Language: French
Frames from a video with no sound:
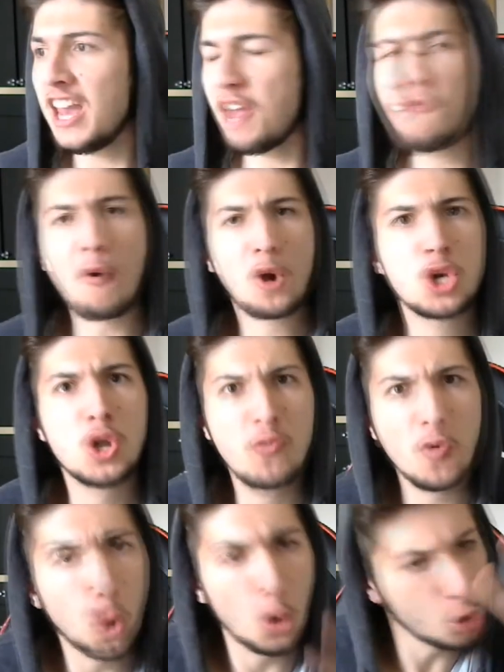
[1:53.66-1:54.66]
Il faut que je
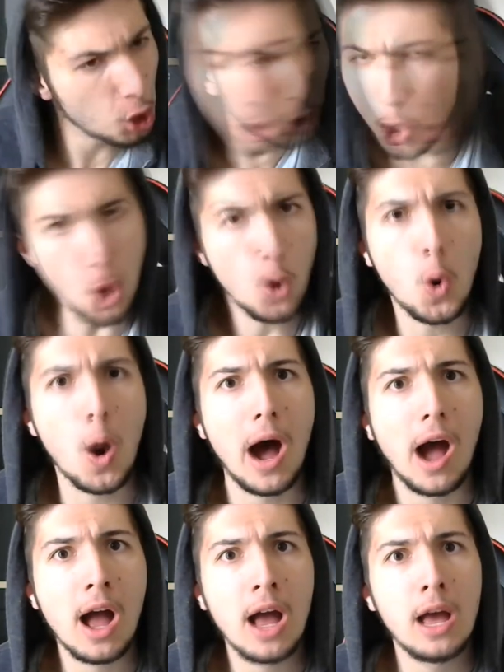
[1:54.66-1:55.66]
vous trouve le cul ou
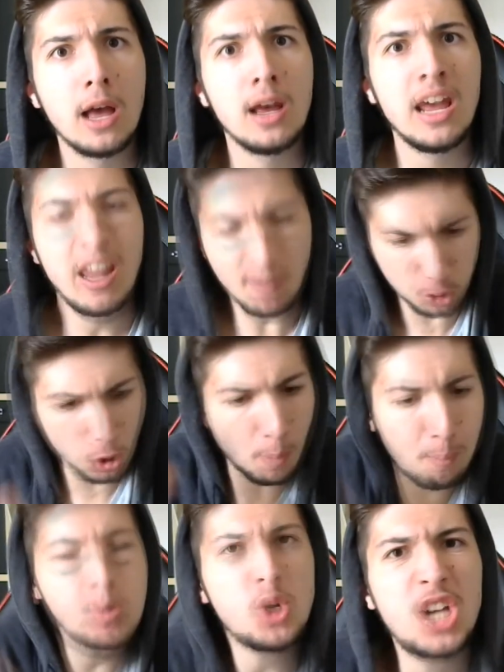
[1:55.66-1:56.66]
quoi Il vous se
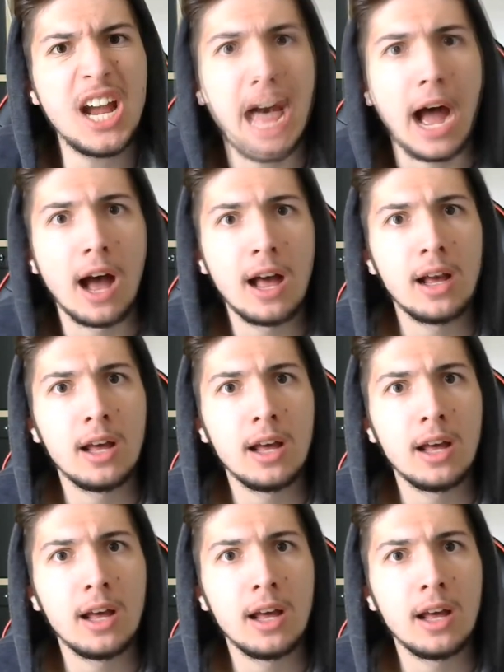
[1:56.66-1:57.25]
bouger là